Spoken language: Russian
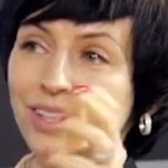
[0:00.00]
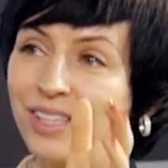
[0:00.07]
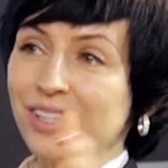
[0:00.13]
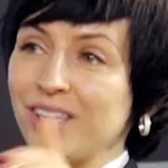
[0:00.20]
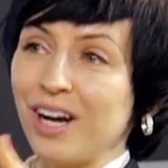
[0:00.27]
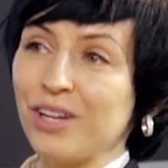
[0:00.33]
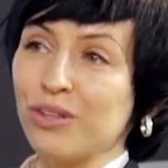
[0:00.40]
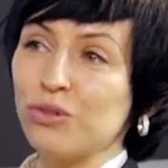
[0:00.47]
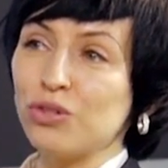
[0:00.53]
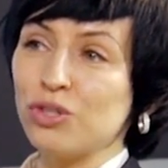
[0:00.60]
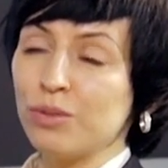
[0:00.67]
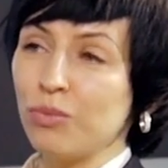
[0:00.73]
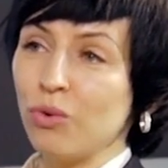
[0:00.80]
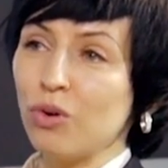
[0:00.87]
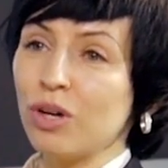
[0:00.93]

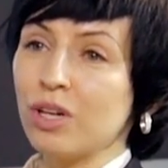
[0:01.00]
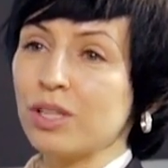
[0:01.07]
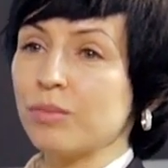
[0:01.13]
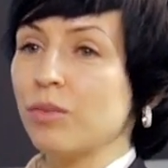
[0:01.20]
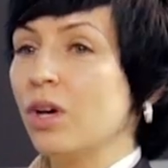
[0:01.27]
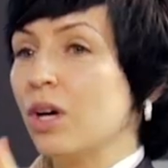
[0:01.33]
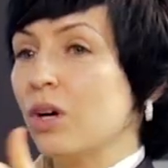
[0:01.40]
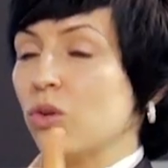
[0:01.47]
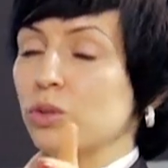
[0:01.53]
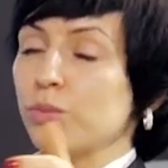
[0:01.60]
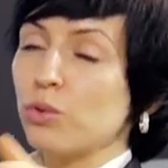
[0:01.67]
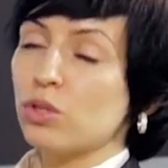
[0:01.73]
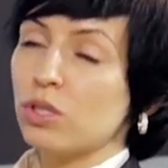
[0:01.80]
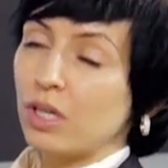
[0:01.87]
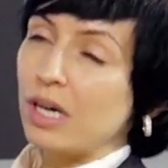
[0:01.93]
контролирующим органам, он просто